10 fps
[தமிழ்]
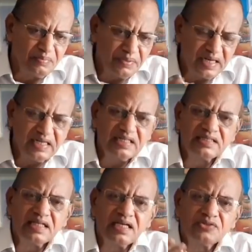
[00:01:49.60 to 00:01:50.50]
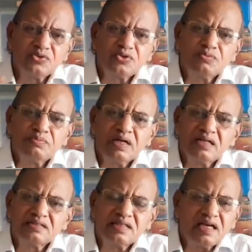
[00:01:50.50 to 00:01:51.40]
பனிசை
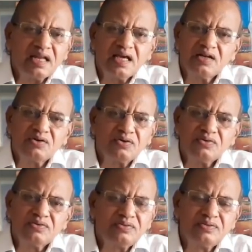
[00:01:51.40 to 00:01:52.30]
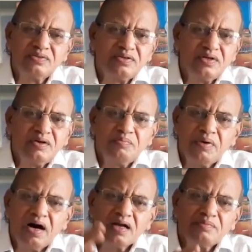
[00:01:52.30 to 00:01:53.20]
தொழும்பில் சேரேனோ
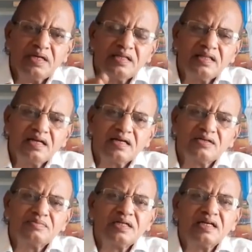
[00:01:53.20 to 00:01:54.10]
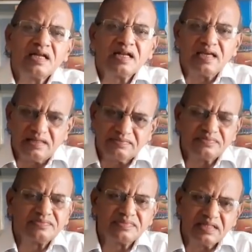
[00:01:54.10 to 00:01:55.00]
பார்மீதி இறங்கும் நீரேனே
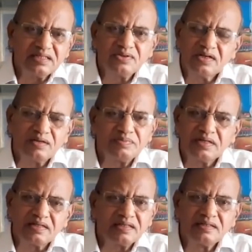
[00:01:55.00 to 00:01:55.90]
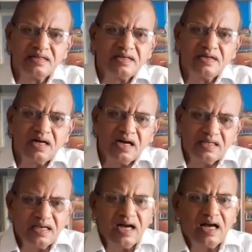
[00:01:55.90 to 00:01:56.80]
என்ன சொல்கிறார் பாருங்கள்
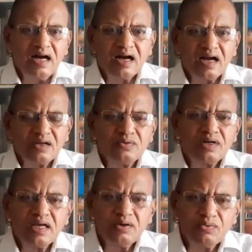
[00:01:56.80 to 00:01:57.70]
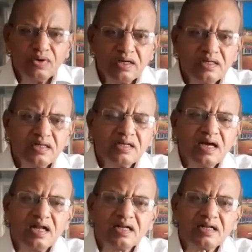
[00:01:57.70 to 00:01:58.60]
யா கடவுளே உனக்கு
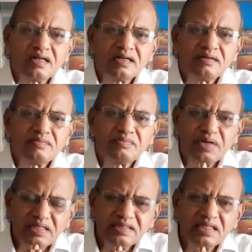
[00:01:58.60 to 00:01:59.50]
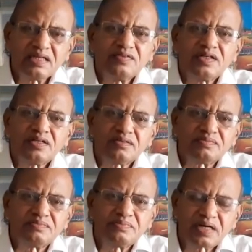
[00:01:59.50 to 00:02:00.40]
நான் பணி செய்ய வேண்டும்
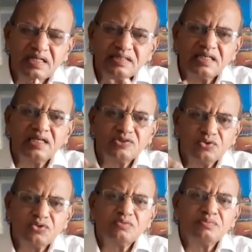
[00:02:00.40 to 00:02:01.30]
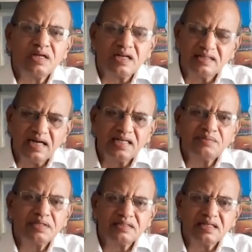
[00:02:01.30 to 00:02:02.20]
பணி செய் தொழும்பில் அந்த
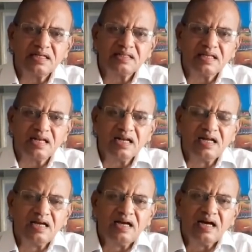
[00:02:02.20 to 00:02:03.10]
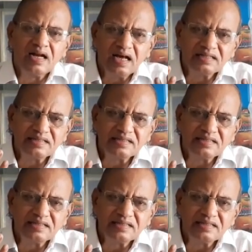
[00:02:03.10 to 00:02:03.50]
அடிமைத்தனத்தில் நான்